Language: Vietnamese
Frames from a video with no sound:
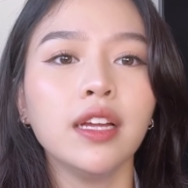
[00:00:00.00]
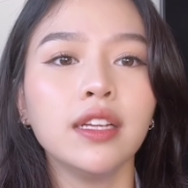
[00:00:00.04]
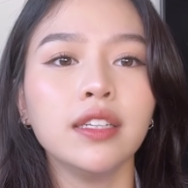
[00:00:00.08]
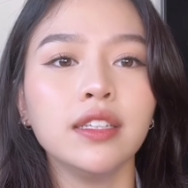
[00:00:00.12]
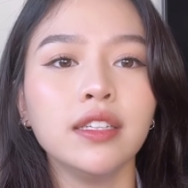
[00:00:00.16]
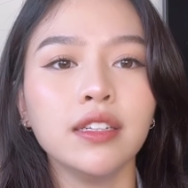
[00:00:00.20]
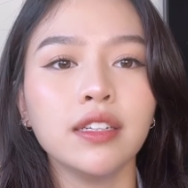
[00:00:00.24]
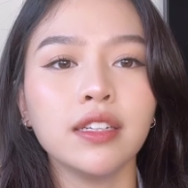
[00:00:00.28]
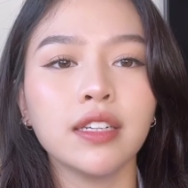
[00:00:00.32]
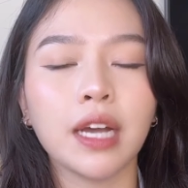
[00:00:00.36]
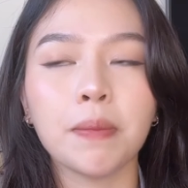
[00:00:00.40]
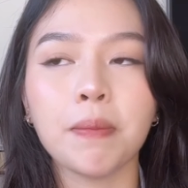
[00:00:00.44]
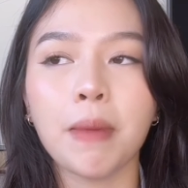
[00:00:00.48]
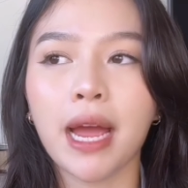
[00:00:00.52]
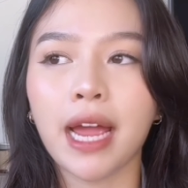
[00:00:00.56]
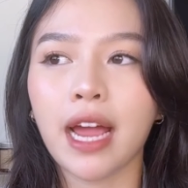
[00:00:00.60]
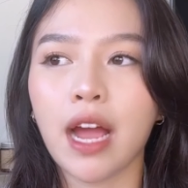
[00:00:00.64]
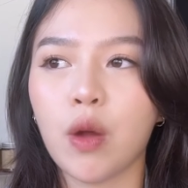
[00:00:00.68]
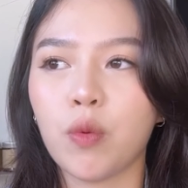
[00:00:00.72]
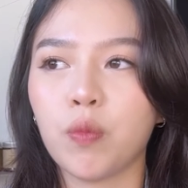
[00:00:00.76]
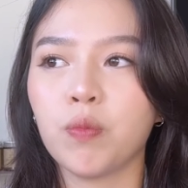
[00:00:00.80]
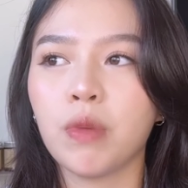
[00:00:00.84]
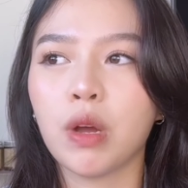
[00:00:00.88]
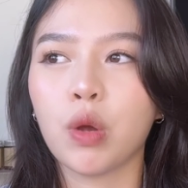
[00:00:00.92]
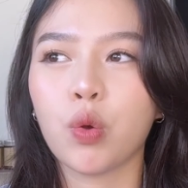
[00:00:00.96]
nhưng cái bài
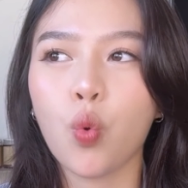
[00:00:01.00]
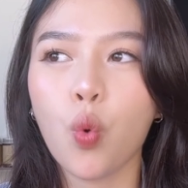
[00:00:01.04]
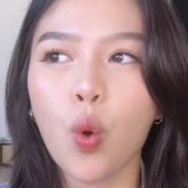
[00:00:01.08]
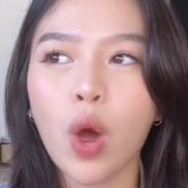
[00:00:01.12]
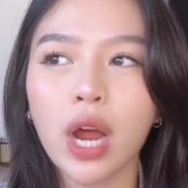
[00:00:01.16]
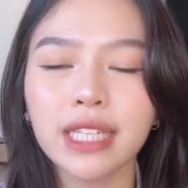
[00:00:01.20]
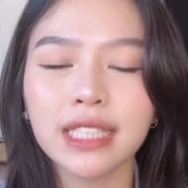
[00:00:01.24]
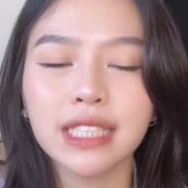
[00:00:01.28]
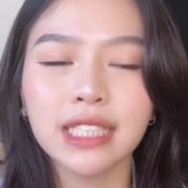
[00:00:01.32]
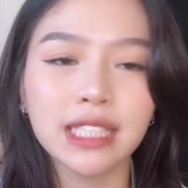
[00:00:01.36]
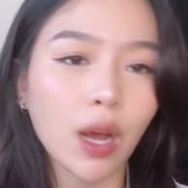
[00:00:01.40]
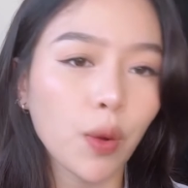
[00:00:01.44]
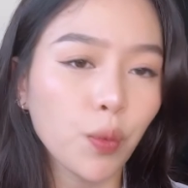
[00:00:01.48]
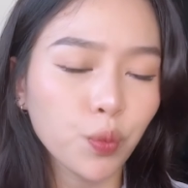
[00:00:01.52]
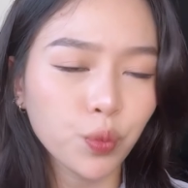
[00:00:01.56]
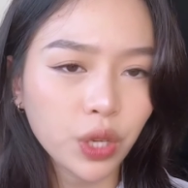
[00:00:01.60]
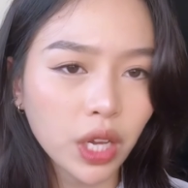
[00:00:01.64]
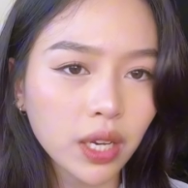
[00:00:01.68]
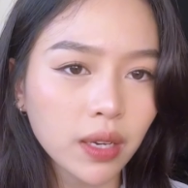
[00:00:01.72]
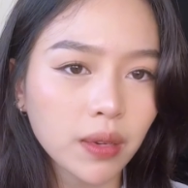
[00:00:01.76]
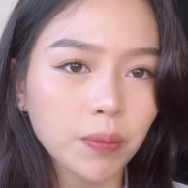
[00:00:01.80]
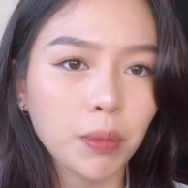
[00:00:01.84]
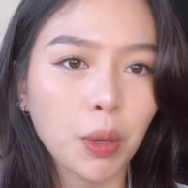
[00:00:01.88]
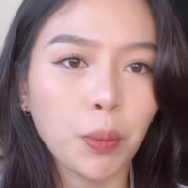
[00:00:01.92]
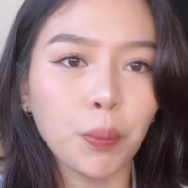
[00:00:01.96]
học mà quan trọng
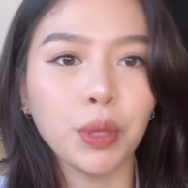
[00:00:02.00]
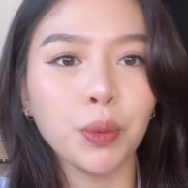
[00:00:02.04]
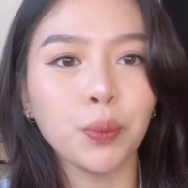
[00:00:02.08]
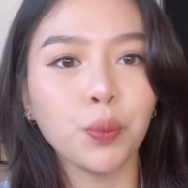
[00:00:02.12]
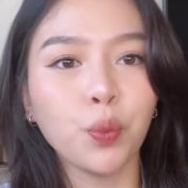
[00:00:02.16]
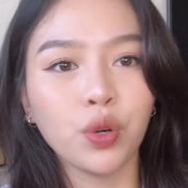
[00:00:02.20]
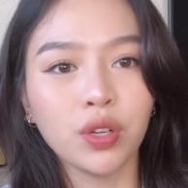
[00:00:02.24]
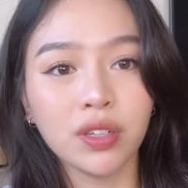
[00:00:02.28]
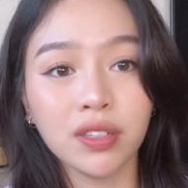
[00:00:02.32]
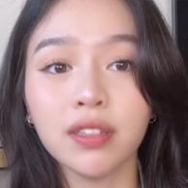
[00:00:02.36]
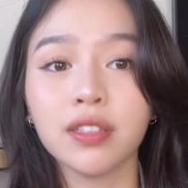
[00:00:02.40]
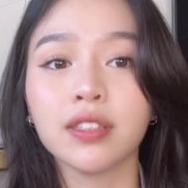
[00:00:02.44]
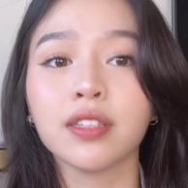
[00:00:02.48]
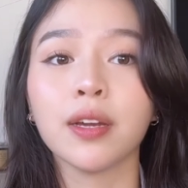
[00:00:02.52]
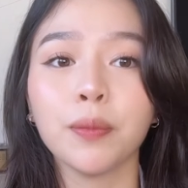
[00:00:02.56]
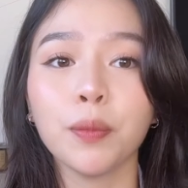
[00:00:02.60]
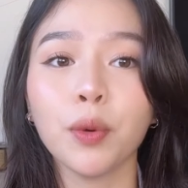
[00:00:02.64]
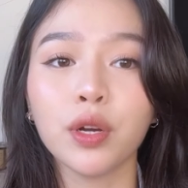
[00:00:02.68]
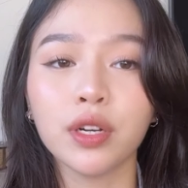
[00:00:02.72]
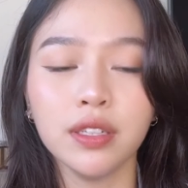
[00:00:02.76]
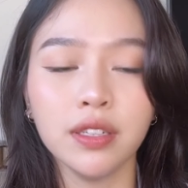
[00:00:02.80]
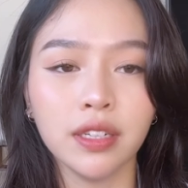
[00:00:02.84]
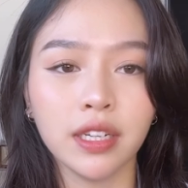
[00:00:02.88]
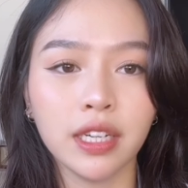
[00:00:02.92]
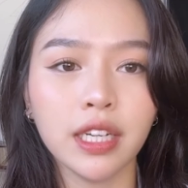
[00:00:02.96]
nhất mà mình muốn gửi tới
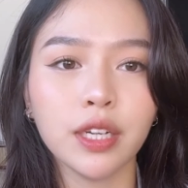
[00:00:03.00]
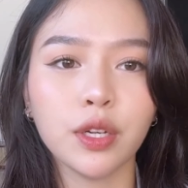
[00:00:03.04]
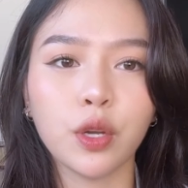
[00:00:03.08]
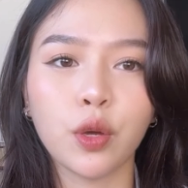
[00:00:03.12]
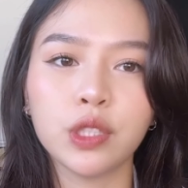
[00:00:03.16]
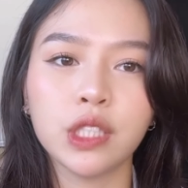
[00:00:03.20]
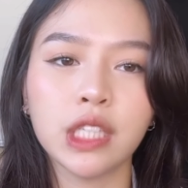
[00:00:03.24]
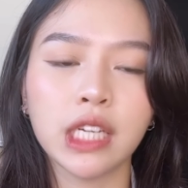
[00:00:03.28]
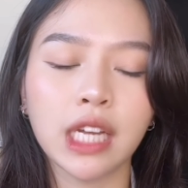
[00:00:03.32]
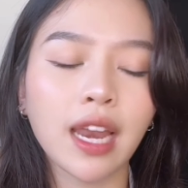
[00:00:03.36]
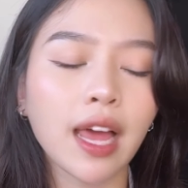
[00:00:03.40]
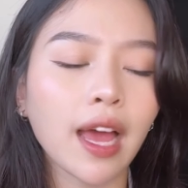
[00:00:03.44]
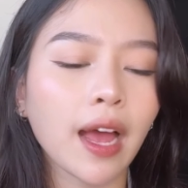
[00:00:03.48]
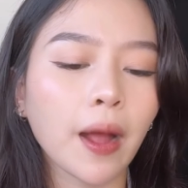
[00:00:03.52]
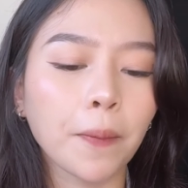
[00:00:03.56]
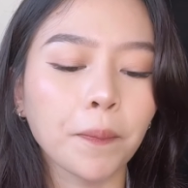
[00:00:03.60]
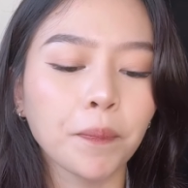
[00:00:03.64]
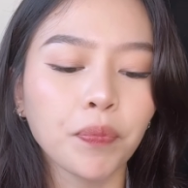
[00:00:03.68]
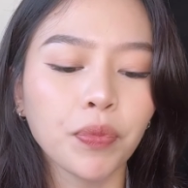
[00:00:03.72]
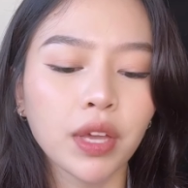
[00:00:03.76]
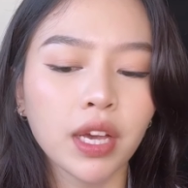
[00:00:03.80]
mọi người ấy, đó chính là